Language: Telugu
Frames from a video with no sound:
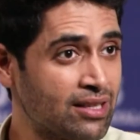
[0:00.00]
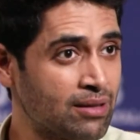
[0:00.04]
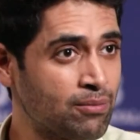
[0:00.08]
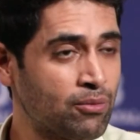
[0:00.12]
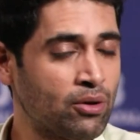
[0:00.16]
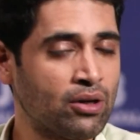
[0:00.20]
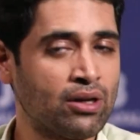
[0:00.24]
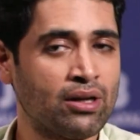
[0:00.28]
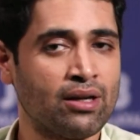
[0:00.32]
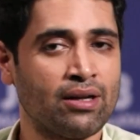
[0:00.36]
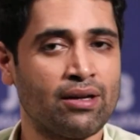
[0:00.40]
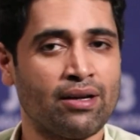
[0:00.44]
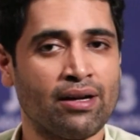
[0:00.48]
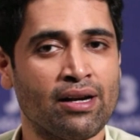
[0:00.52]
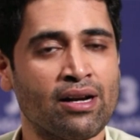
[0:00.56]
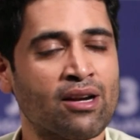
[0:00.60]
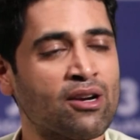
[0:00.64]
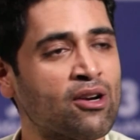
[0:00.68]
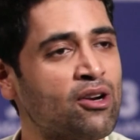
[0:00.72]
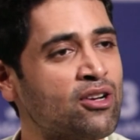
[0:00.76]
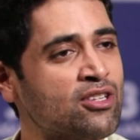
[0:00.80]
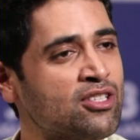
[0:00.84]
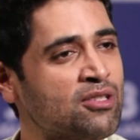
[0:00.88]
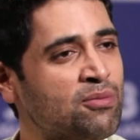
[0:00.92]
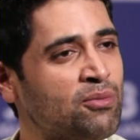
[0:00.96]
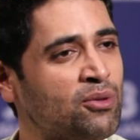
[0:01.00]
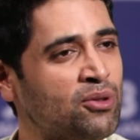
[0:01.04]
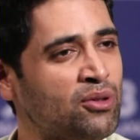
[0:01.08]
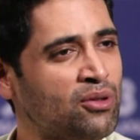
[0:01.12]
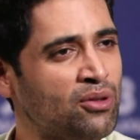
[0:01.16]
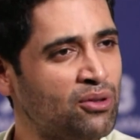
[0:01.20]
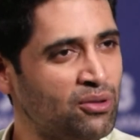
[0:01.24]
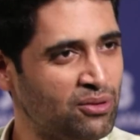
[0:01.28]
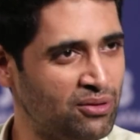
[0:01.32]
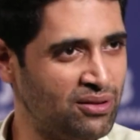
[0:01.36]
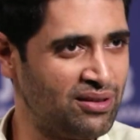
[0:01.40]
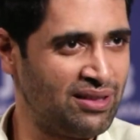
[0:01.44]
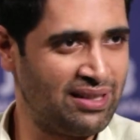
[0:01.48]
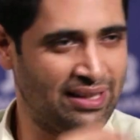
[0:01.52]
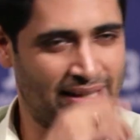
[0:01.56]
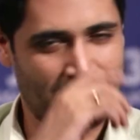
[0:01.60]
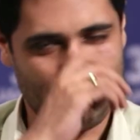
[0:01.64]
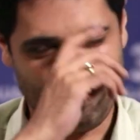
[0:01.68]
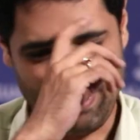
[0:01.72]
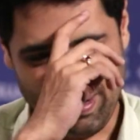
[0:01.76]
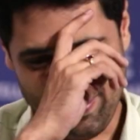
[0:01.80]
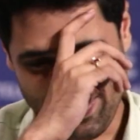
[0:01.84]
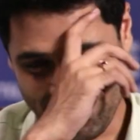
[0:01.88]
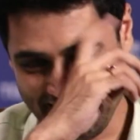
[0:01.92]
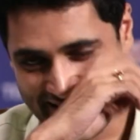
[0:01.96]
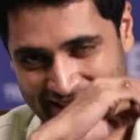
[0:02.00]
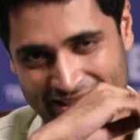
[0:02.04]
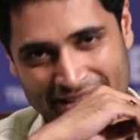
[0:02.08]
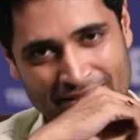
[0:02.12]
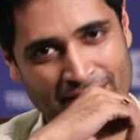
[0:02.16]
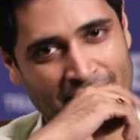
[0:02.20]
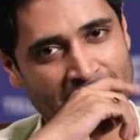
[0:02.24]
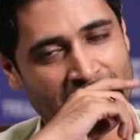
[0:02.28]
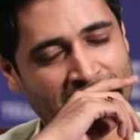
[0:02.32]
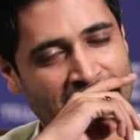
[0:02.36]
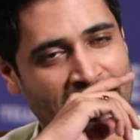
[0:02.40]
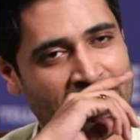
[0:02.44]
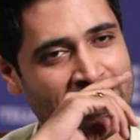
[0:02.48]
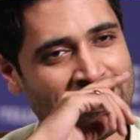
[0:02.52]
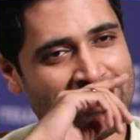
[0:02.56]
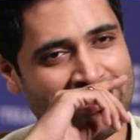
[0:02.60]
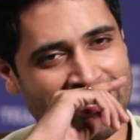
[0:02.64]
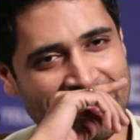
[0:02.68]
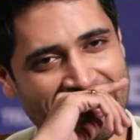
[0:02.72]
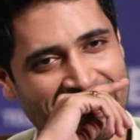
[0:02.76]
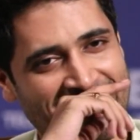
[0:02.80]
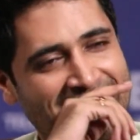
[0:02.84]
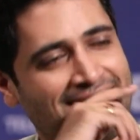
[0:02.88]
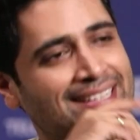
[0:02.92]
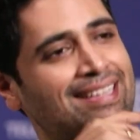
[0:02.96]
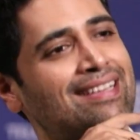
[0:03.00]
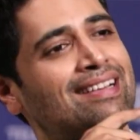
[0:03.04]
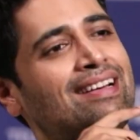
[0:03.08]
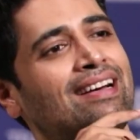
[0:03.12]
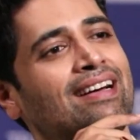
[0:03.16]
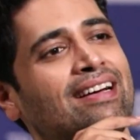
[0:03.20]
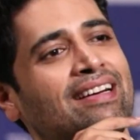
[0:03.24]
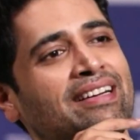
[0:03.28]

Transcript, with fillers: uh, మొన్న ట్రైలర్ లాంచ్ ముందు మేమేం చేసామంటే చాలా స్ట్రాటజిక్గా